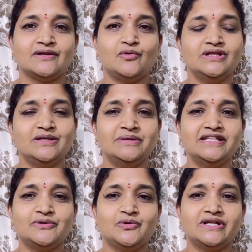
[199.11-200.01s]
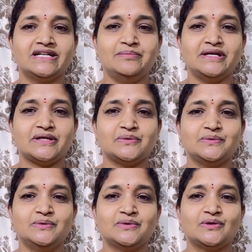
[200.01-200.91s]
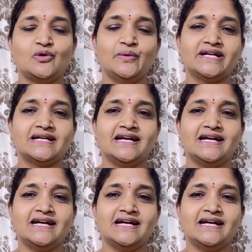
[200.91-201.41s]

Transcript: కొంతమంది కోరిక మేరకు కువైట్